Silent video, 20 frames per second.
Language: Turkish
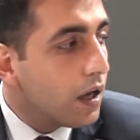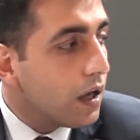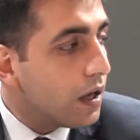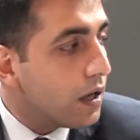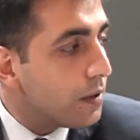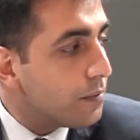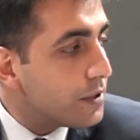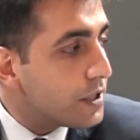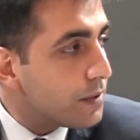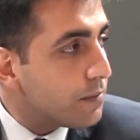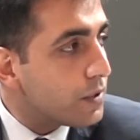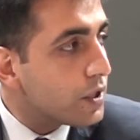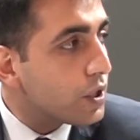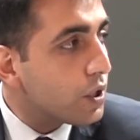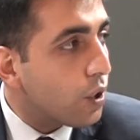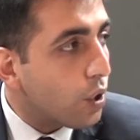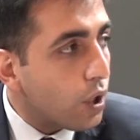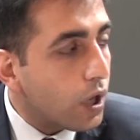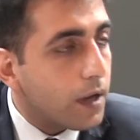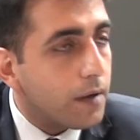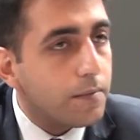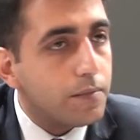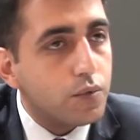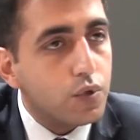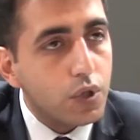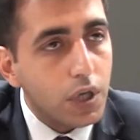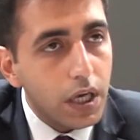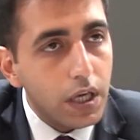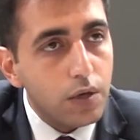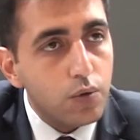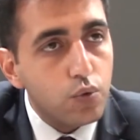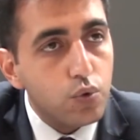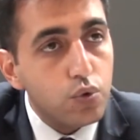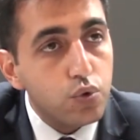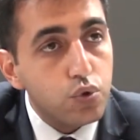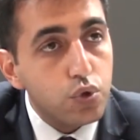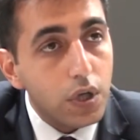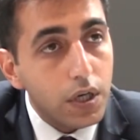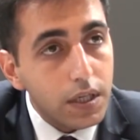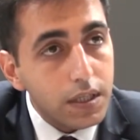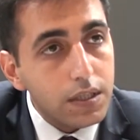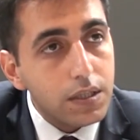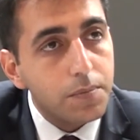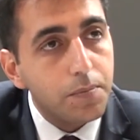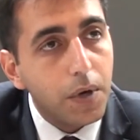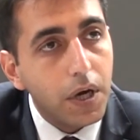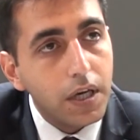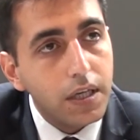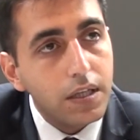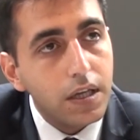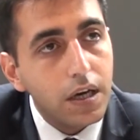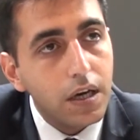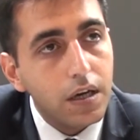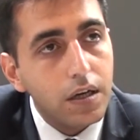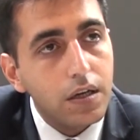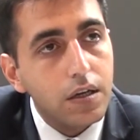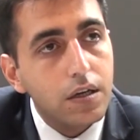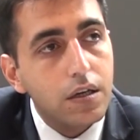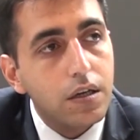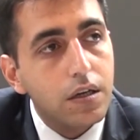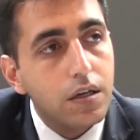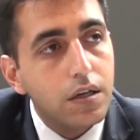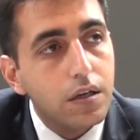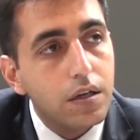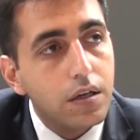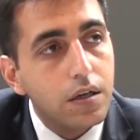E, bizim için önemli şey uluslararası payda e,